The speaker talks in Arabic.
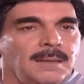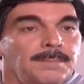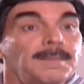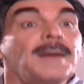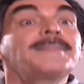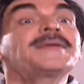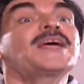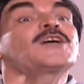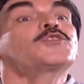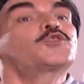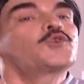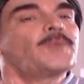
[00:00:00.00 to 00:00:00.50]

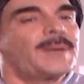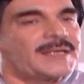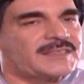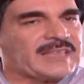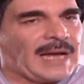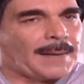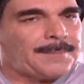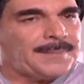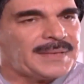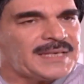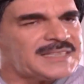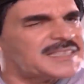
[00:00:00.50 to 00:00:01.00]
ما بيقدوا مرت
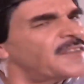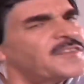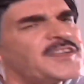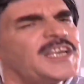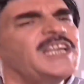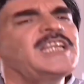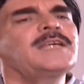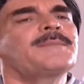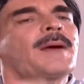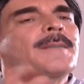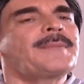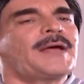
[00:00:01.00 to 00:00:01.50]
عمي
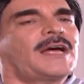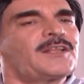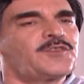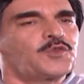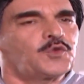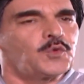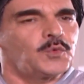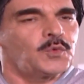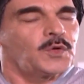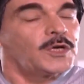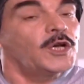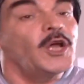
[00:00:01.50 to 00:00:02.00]
صدقيني ما
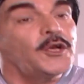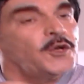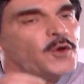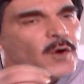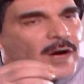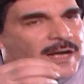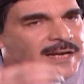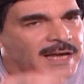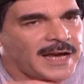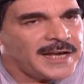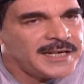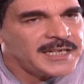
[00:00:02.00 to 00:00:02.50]
بيقدوا
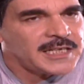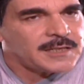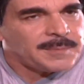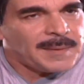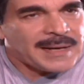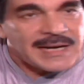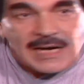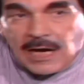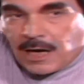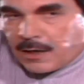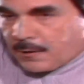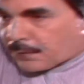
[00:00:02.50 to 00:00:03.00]
لانه انا هنيك
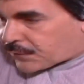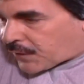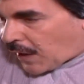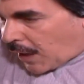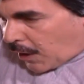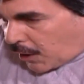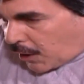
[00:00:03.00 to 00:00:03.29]
ما راح افضى